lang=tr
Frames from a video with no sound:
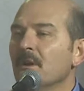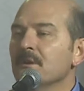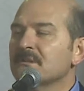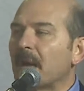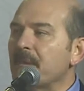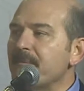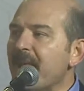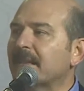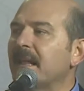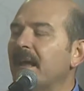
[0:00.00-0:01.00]

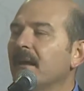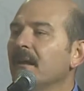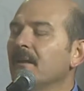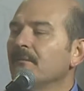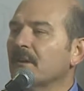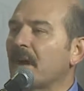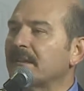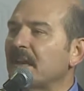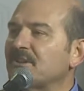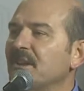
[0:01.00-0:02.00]
Samimiyetle ve
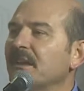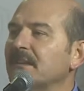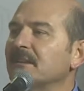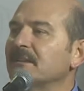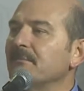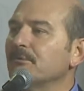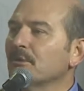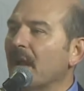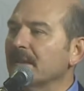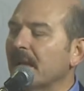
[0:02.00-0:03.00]
kardeşliğin getirdiği
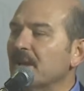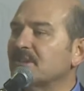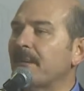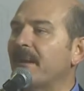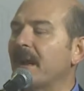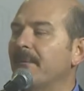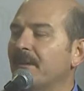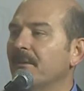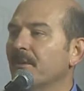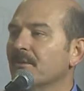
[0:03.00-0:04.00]
bütün anlayışla
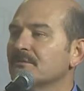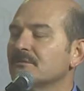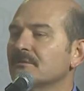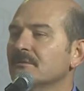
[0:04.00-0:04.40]
beraber veriyoruz.